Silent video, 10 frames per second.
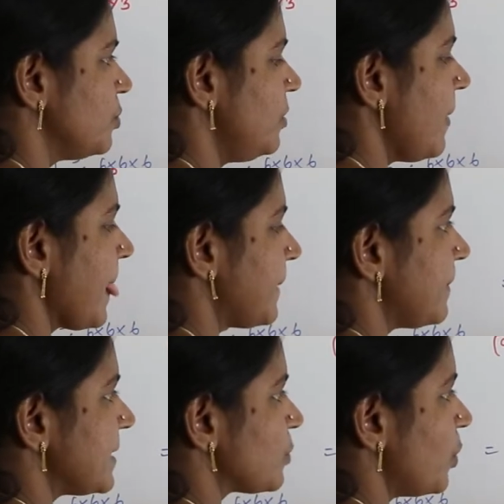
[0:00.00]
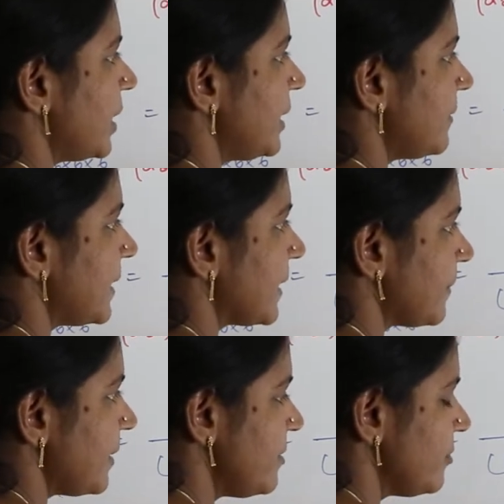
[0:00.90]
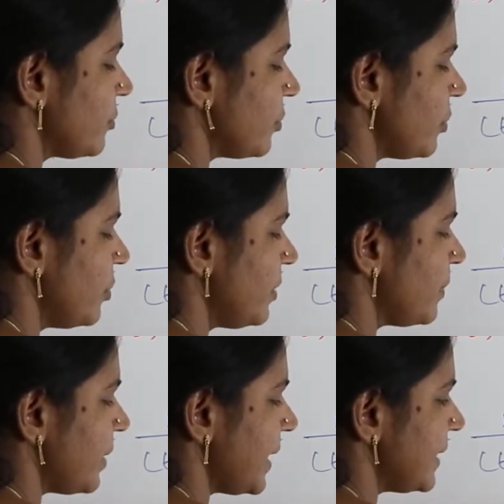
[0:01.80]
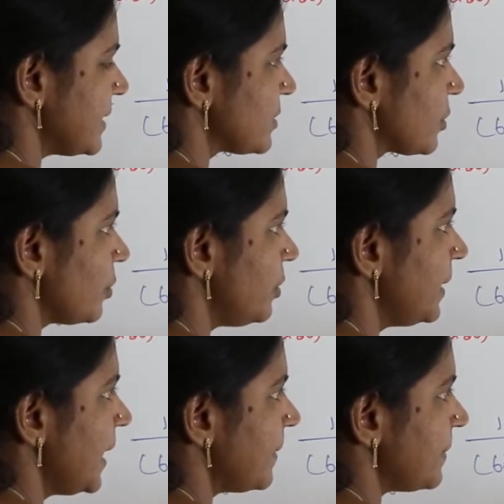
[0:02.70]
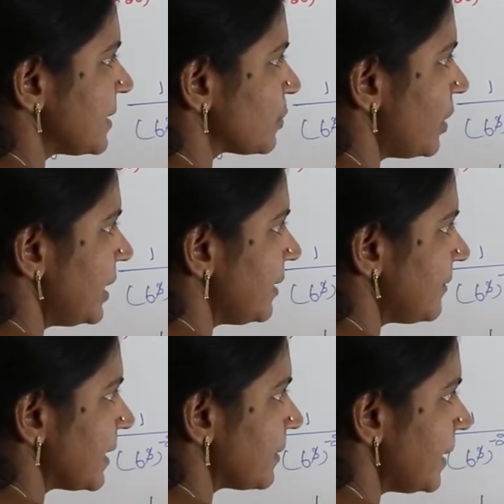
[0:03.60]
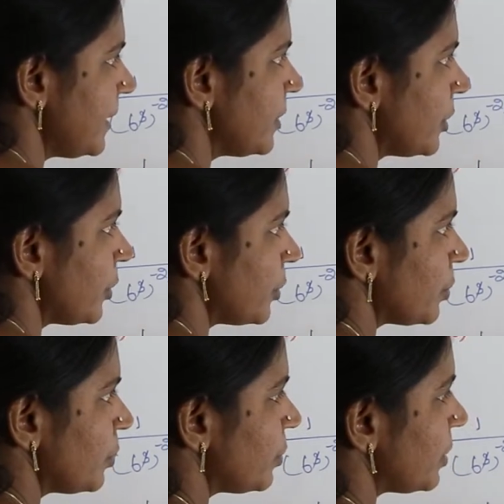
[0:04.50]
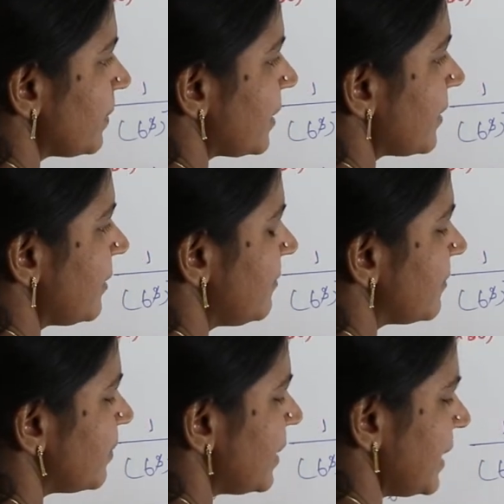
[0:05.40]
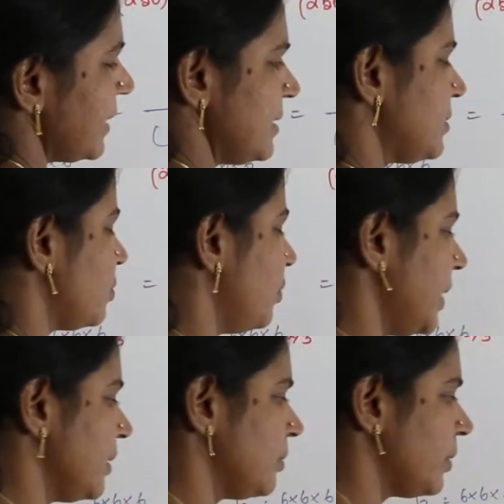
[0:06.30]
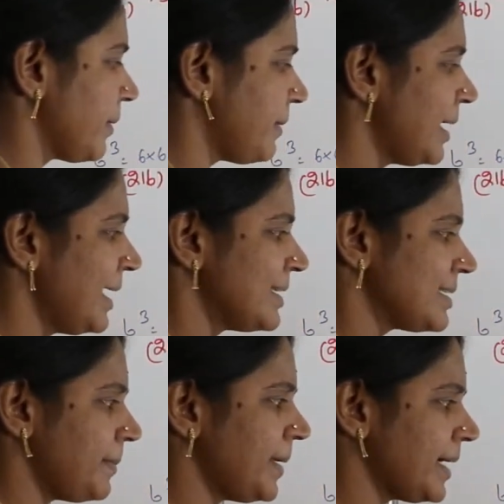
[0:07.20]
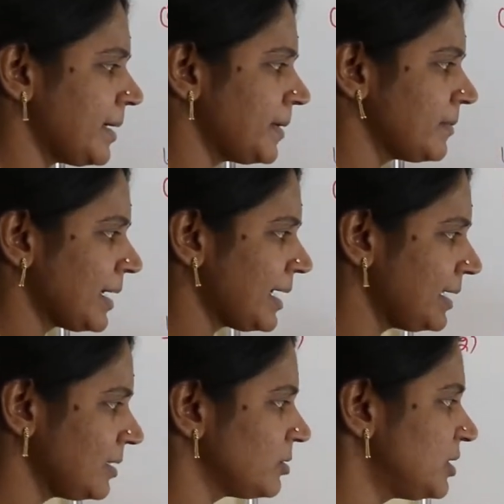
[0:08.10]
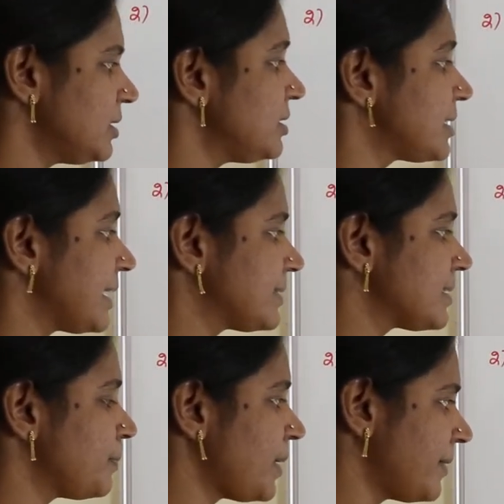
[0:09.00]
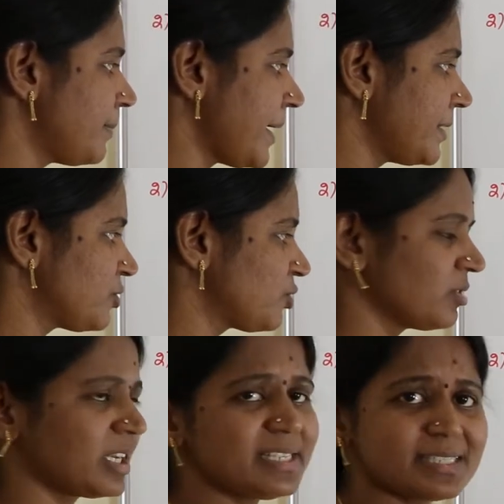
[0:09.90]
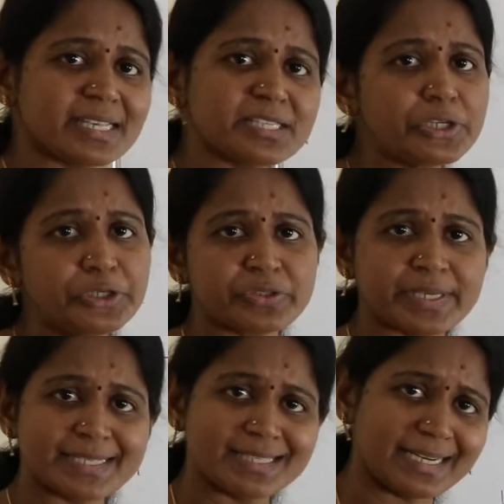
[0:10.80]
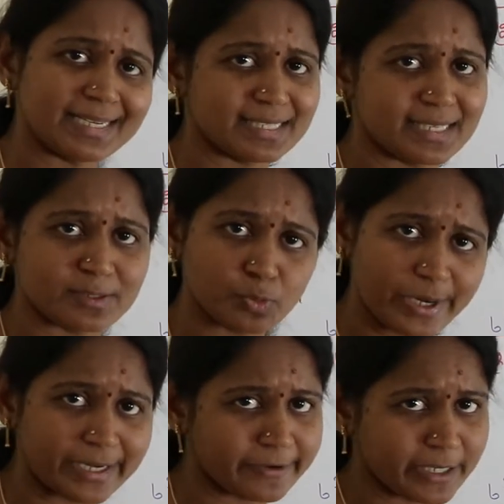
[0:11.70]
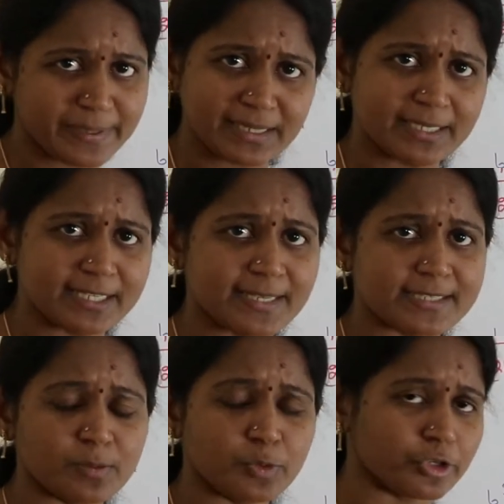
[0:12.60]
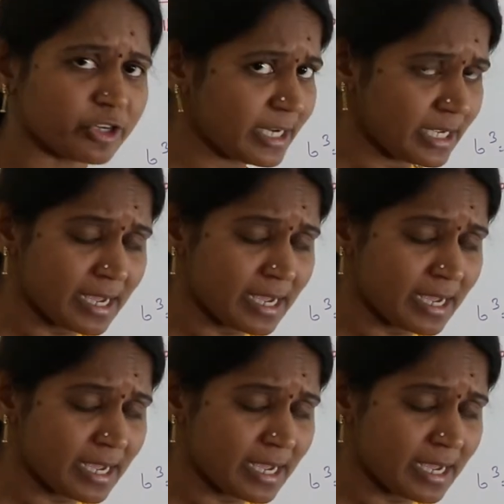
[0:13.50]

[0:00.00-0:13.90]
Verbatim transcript: டூ ப்ளஸ் ஒன் டிவைடட் பை ஃபோர் மைனஸ் க்யூ ப்ளஸ் ஒன் டிவைடட் பை டூ டு தி பவர் ஆஃப் மைனஸ் ஒன் ஓகேவா சில பேர் என்ன பண்ணுவாங்க இது வந்துட்டு சிக்ஸ் பவர் மைனஸ் டூ இல்லை சிக்ஸ் இன்ட்டு சிக்ஸ் தேர்ட்டி சிக்ஸ் ஒன் டிவைட் பை தேர்ட்டி சிக்ஸ்னு போட்டுருக்காங்க